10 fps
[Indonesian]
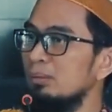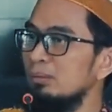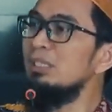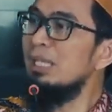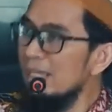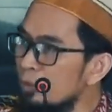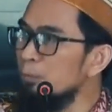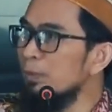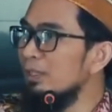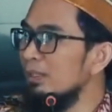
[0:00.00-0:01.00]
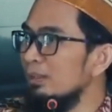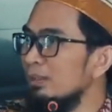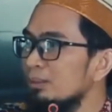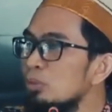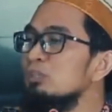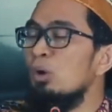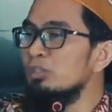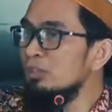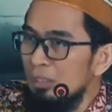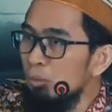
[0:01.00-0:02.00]
Tenang hidup kita. Terus nggak
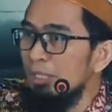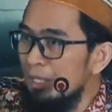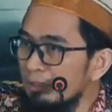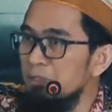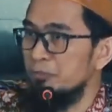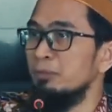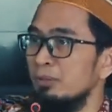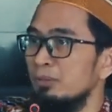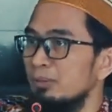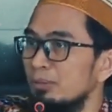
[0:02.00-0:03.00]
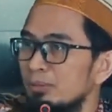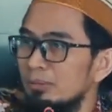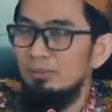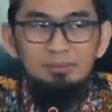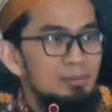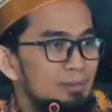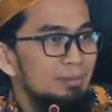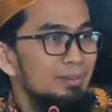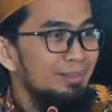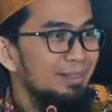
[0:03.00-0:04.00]
usah terlalu kreatif.
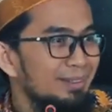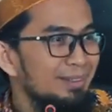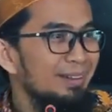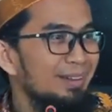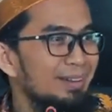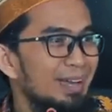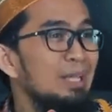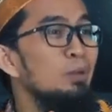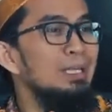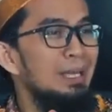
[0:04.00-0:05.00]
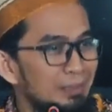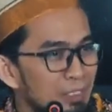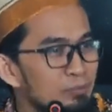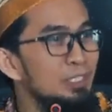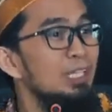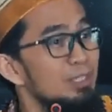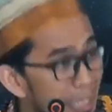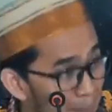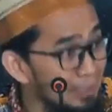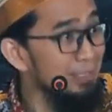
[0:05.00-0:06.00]
Ya. Kalau kreatif jadi lebih
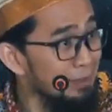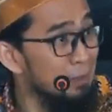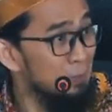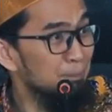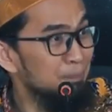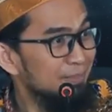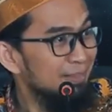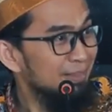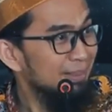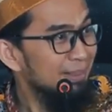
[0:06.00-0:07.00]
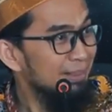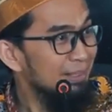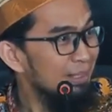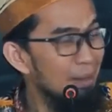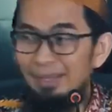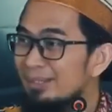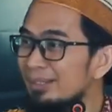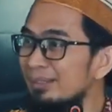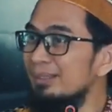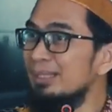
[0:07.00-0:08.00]
capek nantinya. Ya,
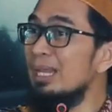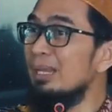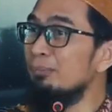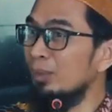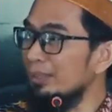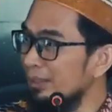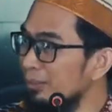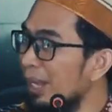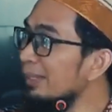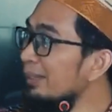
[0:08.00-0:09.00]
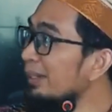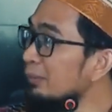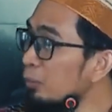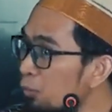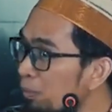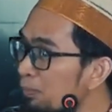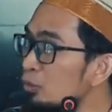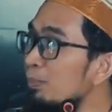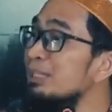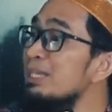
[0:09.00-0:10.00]
makanya di dalam Quran itu ayat-ayat hukum
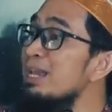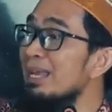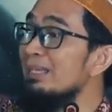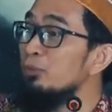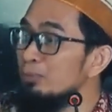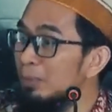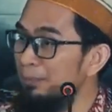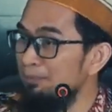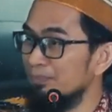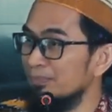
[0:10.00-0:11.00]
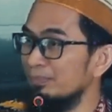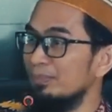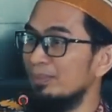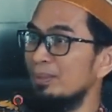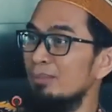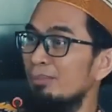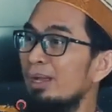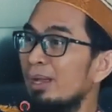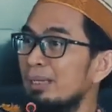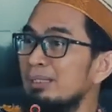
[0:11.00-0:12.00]
cuma 300 Pak.
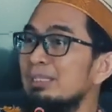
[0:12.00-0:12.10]
Bayangkan